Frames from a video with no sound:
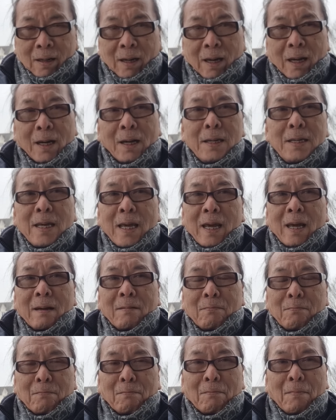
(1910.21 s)
Thì cái việc
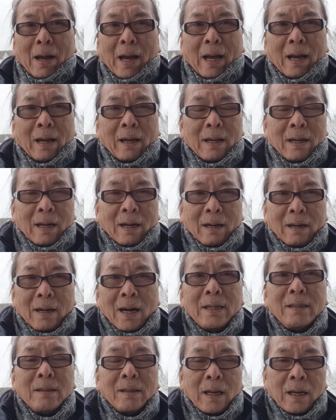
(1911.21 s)
mà
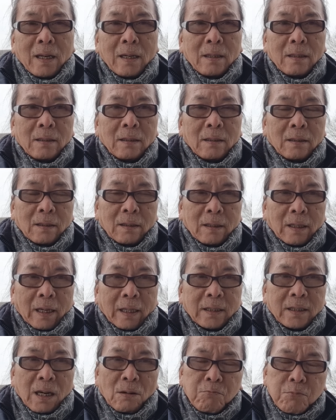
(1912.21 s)
lên tiếng
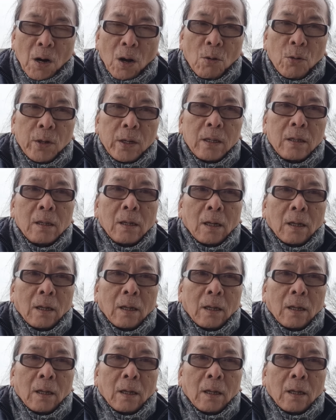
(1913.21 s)
chống đối